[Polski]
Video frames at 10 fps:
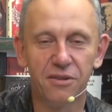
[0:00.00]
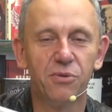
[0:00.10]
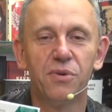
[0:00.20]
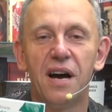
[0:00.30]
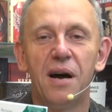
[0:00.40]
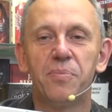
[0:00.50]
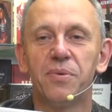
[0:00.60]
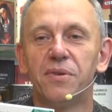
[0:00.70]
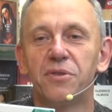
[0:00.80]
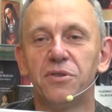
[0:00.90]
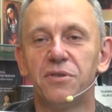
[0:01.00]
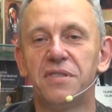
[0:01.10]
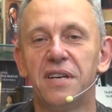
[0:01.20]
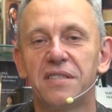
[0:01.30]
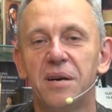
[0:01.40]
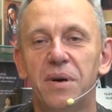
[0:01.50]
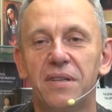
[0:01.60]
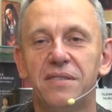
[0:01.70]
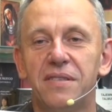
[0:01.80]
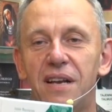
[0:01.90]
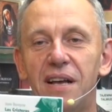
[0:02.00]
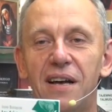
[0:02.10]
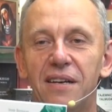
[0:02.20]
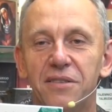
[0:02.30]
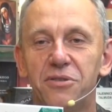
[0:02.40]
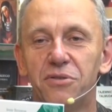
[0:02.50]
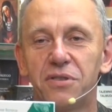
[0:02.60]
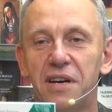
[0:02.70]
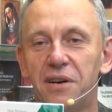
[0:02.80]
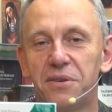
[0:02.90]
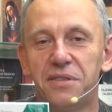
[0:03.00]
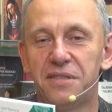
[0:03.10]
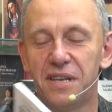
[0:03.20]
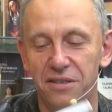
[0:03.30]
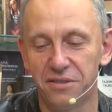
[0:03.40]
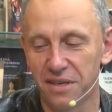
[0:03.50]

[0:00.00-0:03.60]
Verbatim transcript: druga po książce Jacka Bartyzela, książka o Christiadzie,